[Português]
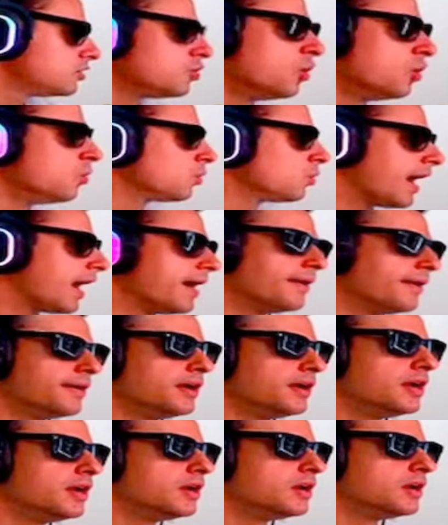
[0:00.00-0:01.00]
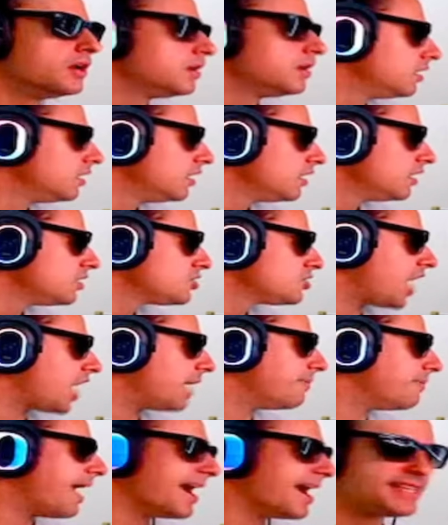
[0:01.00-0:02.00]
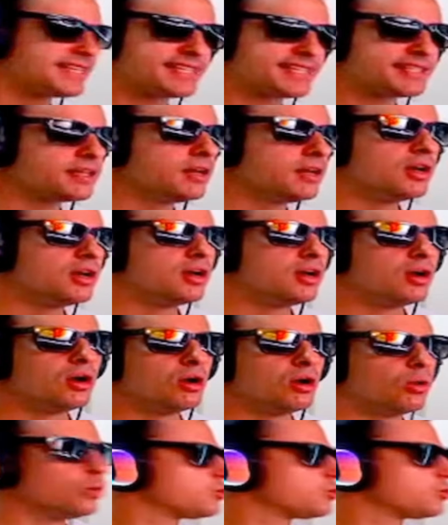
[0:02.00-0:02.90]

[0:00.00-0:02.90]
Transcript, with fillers: Nunca. Beta, nunca vai nos Jamais. Vencer. Vão seguir